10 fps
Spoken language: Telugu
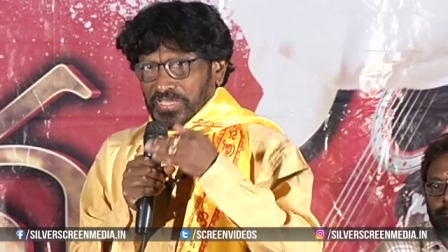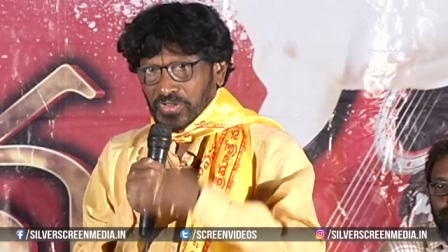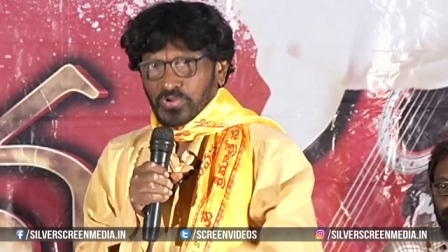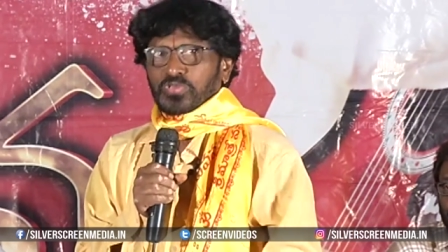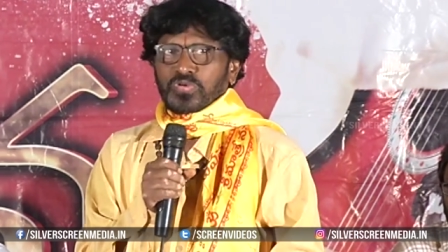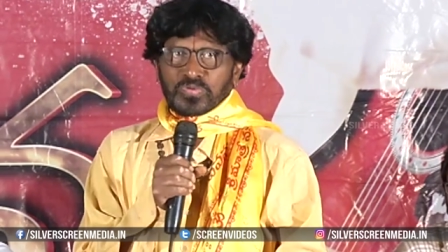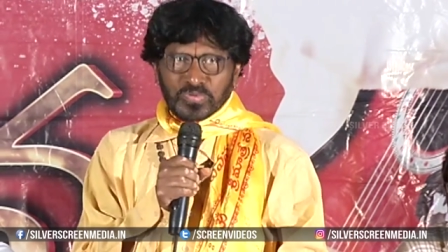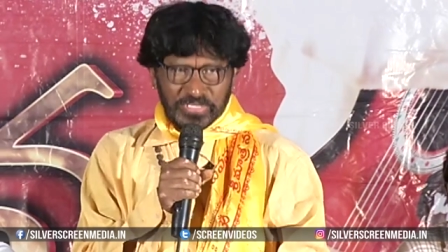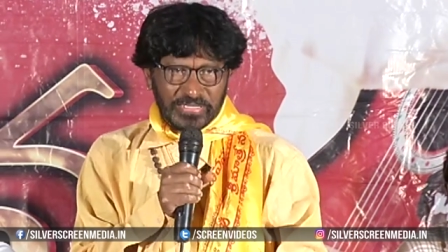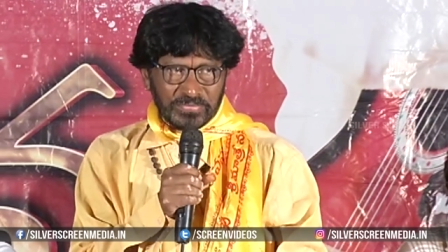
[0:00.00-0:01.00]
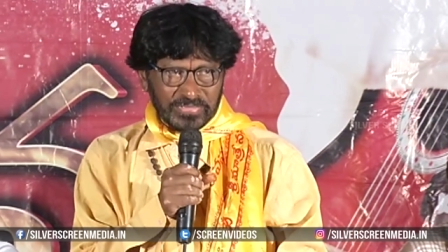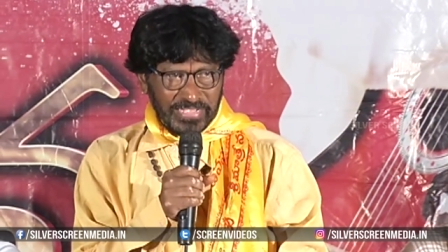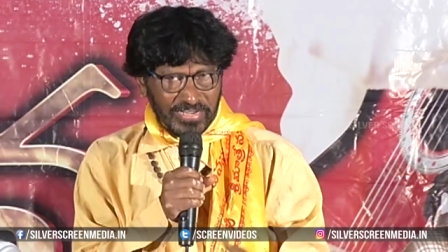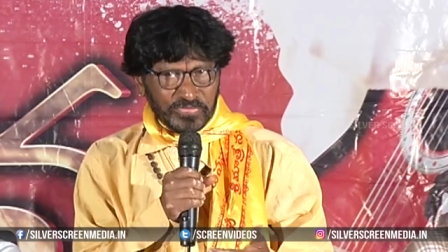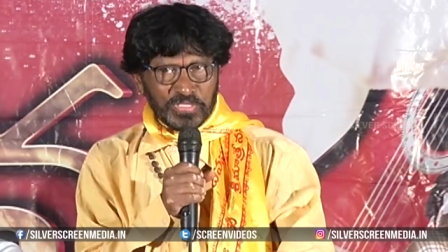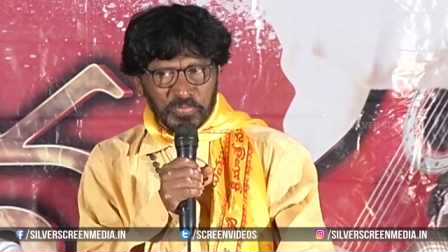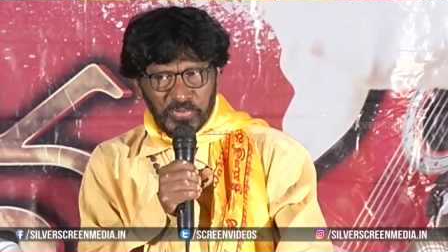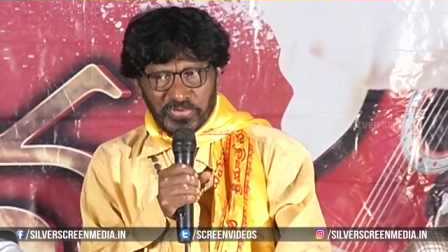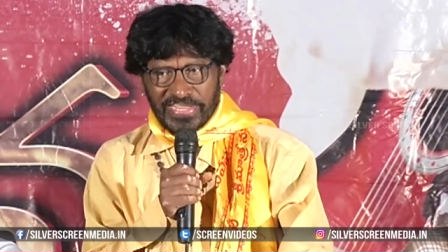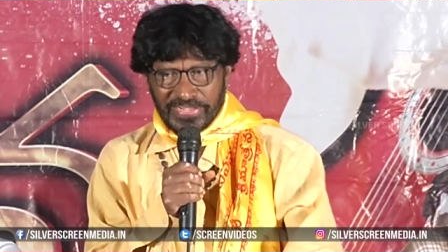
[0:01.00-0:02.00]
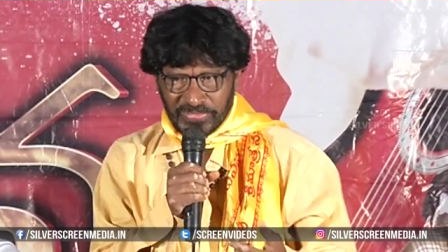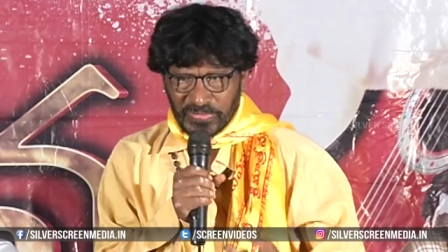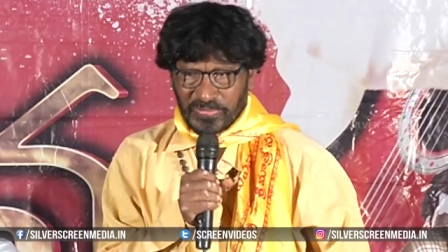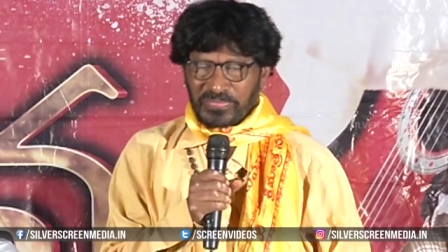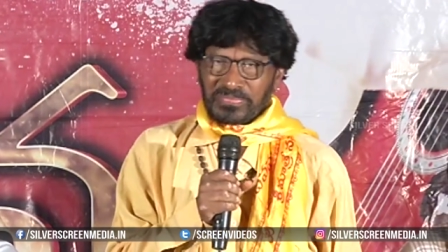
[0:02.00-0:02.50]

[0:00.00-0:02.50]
ఈరోజు ఉదయం సరస్వతి పూజ ఇంట్లో